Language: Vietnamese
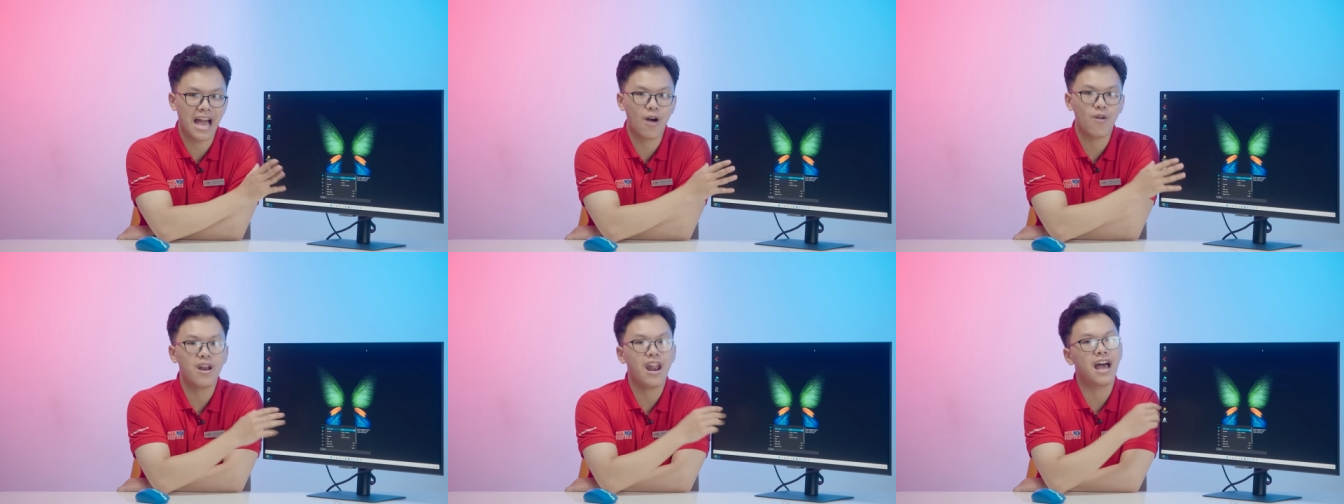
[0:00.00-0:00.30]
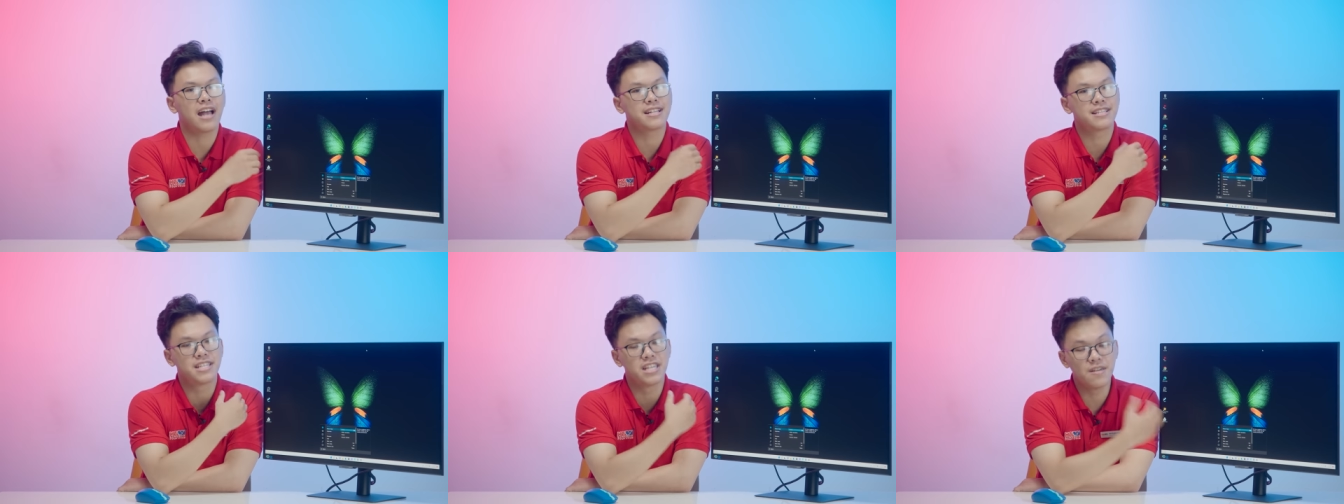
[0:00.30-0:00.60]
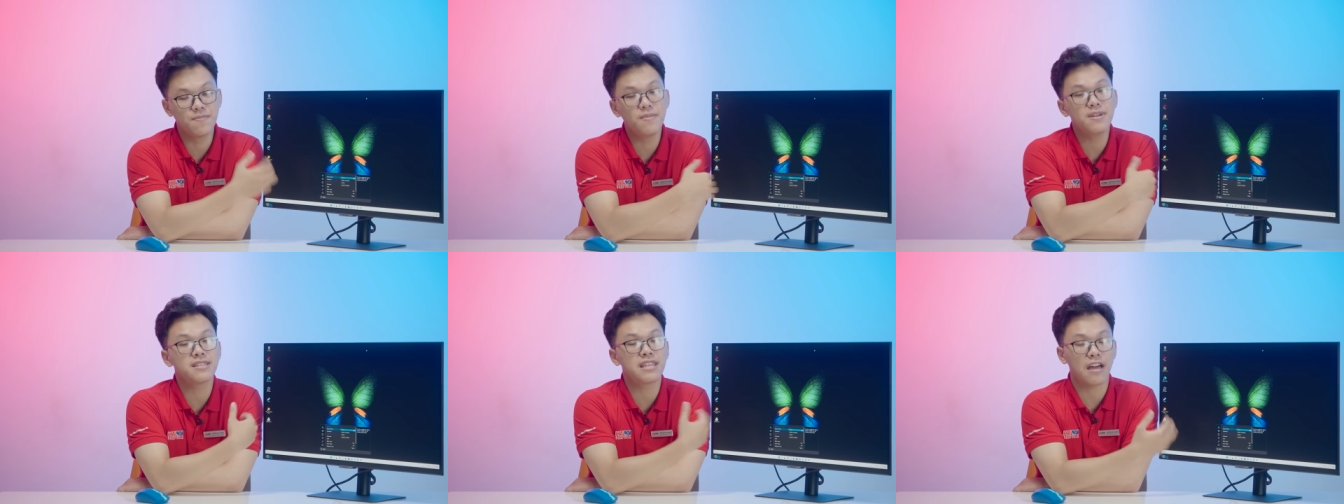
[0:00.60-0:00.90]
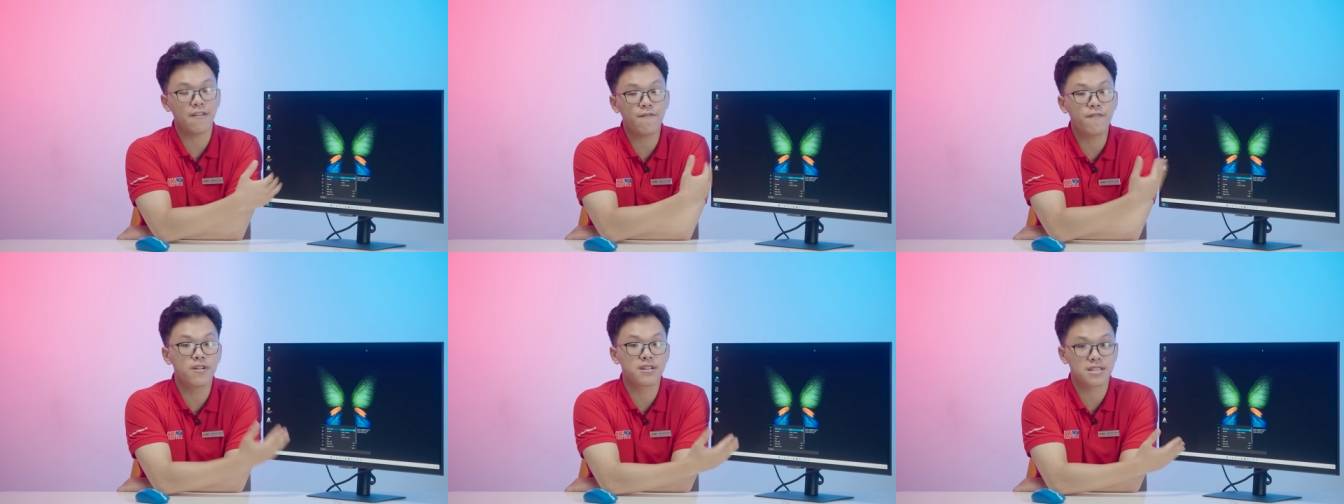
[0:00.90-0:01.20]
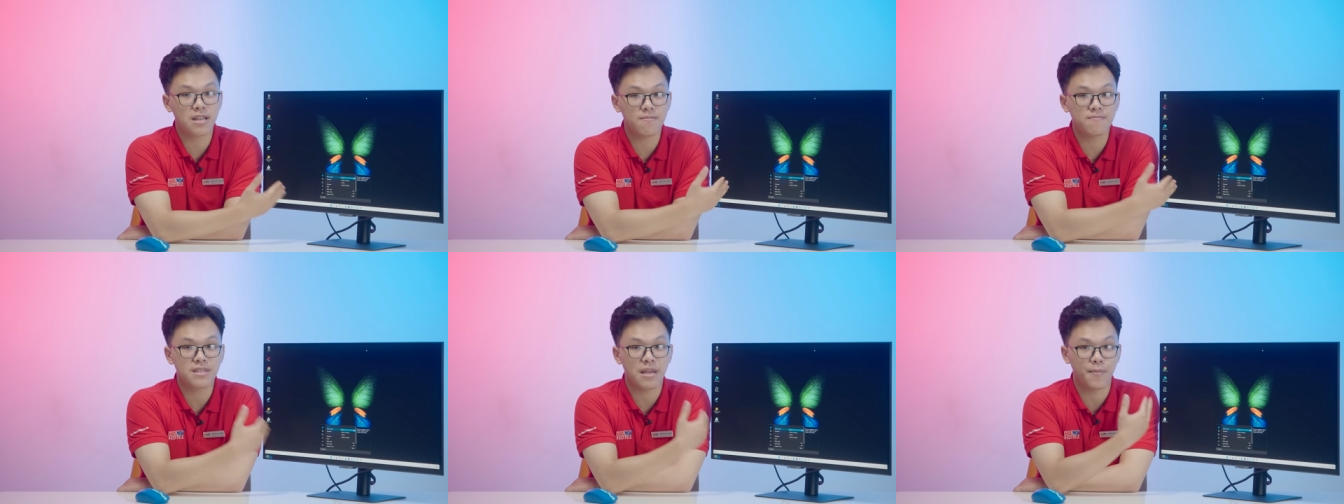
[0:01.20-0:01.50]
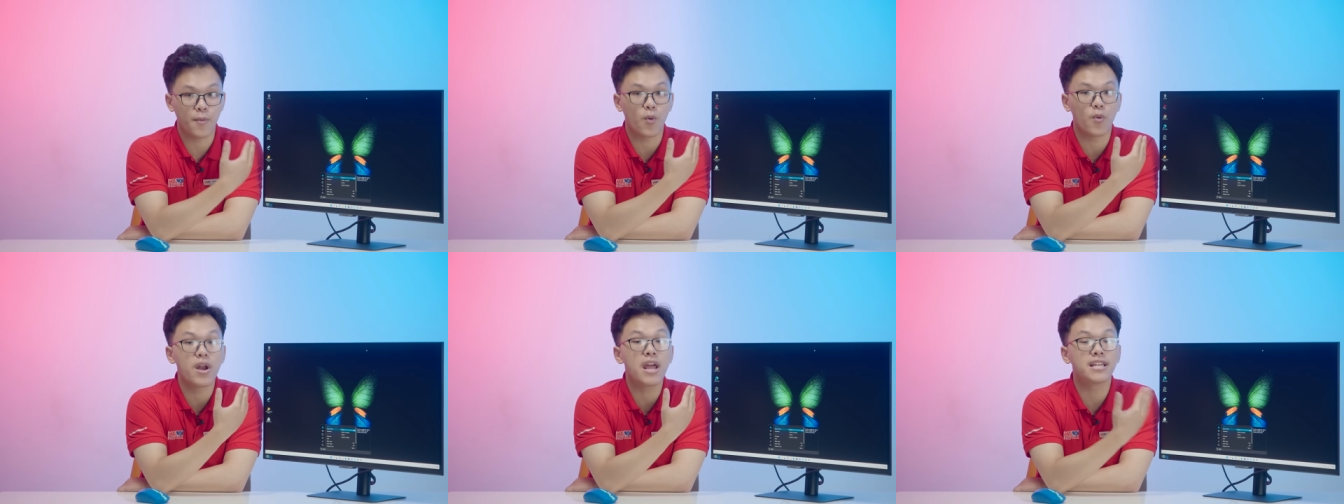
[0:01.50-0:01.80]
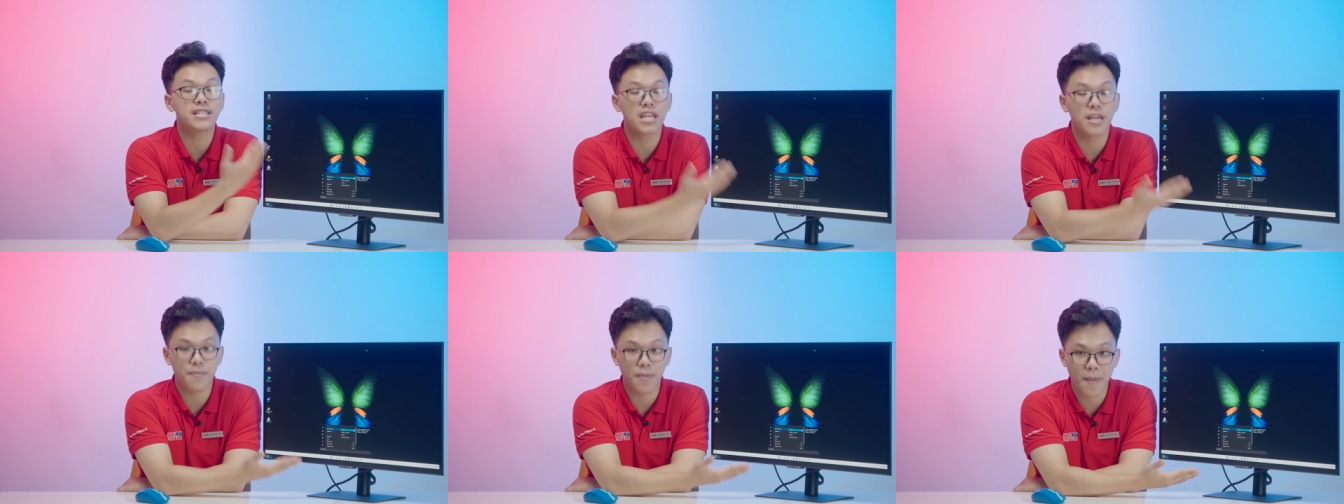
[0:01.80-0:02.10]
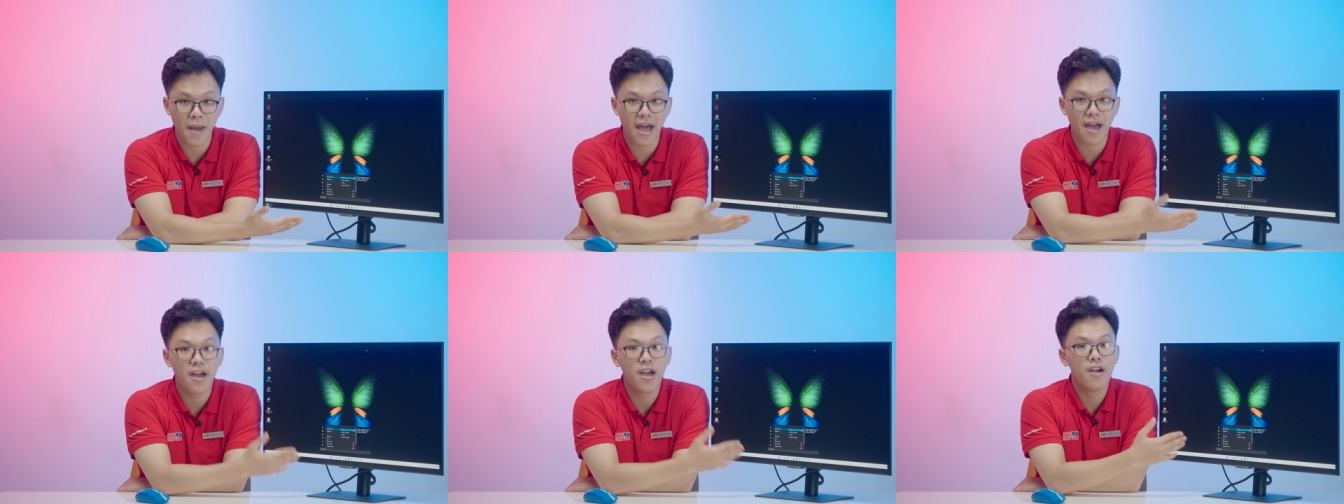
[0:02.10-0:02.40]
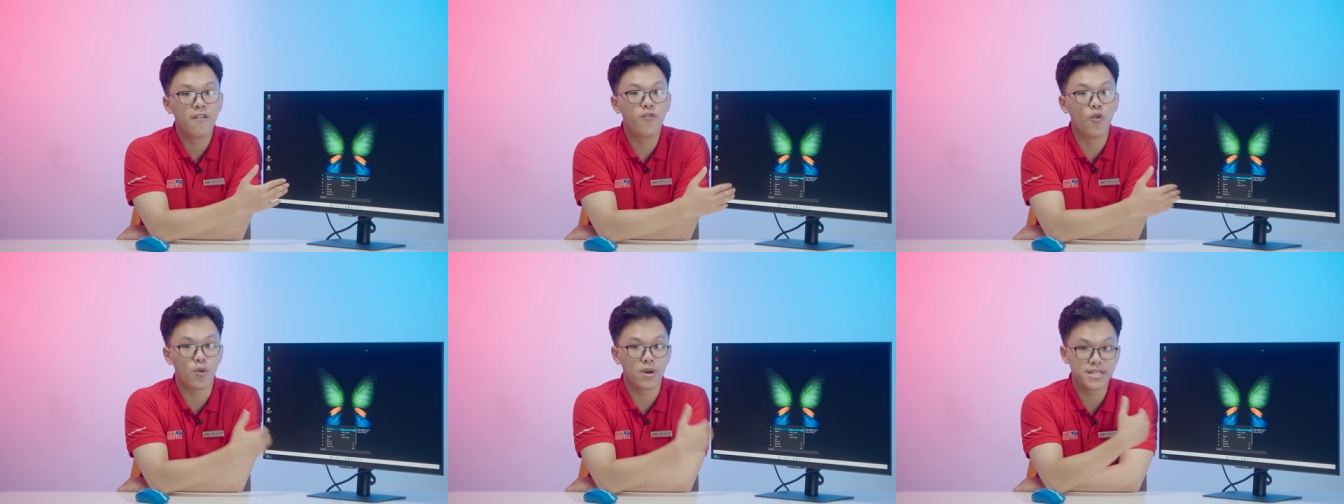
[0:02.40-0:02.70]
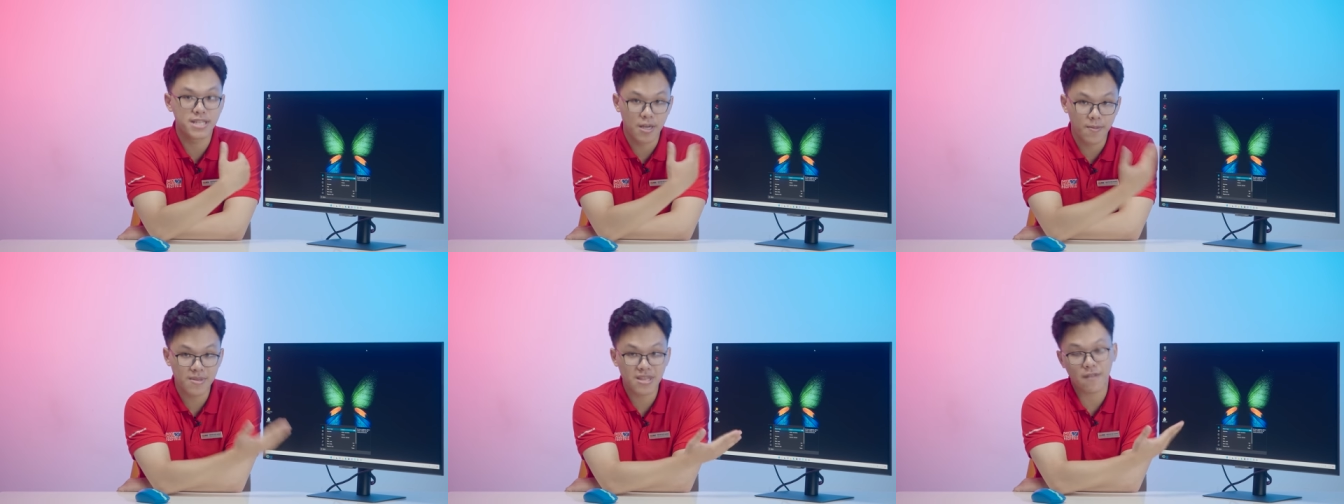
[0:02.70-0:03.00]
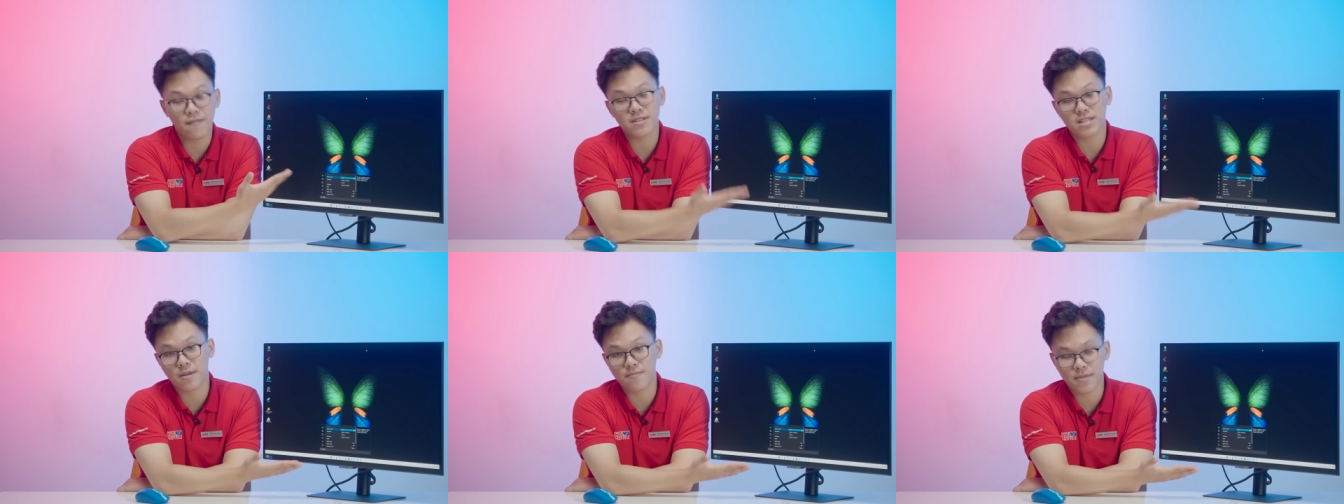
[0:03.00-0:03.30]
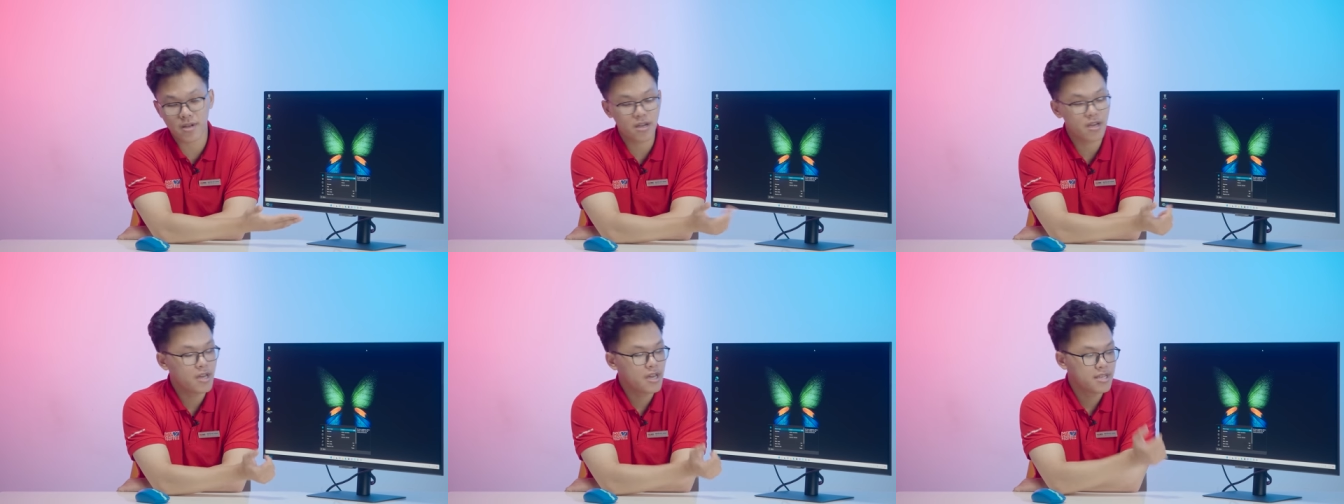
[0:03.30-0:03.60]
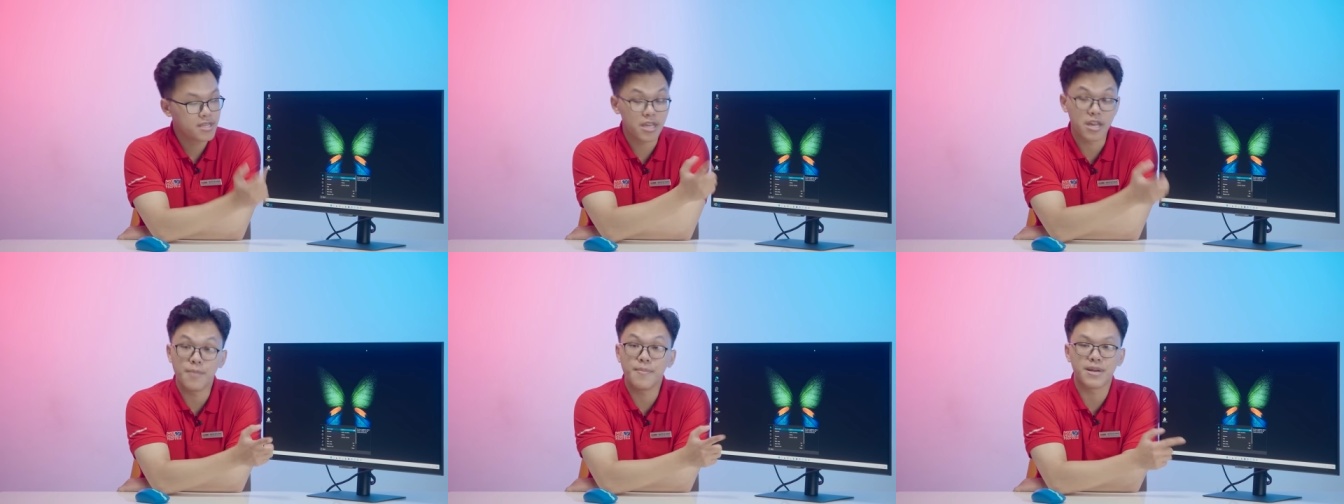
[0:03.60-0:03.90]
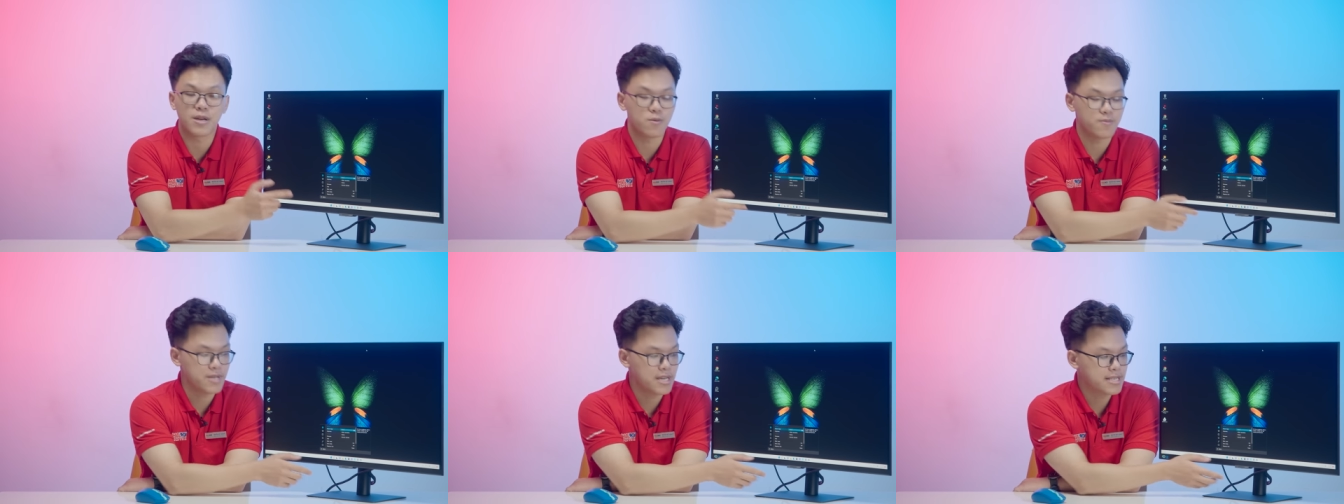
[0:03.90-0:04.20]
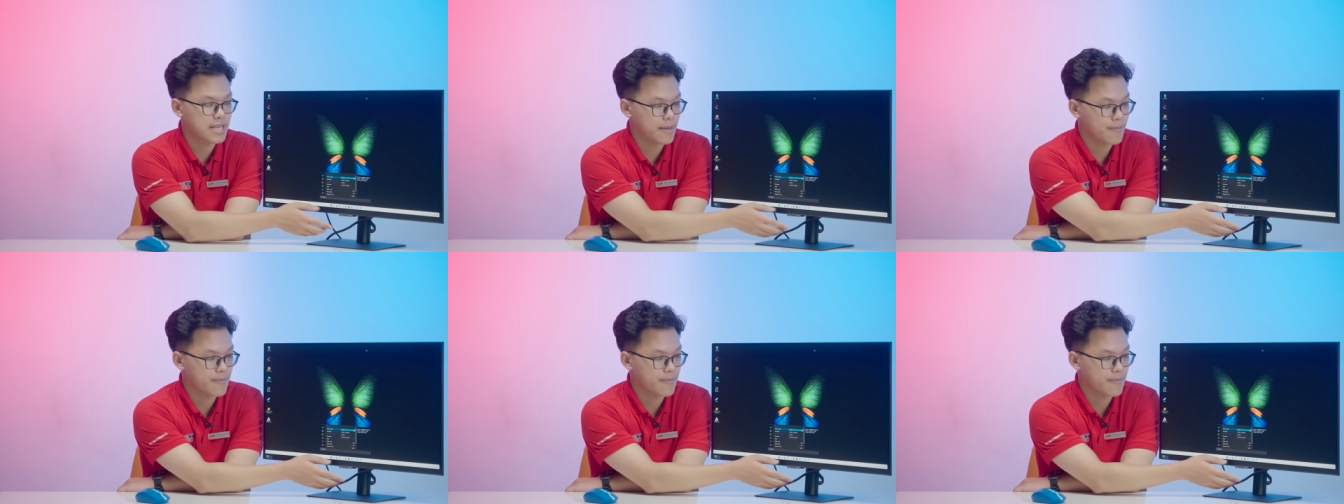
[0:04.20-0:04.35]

cáo là chín mươi tám phần trăm giải màu D C I P ba, phủ đến chín mươi tám phần trăm nhá, thì đấy mình cũng check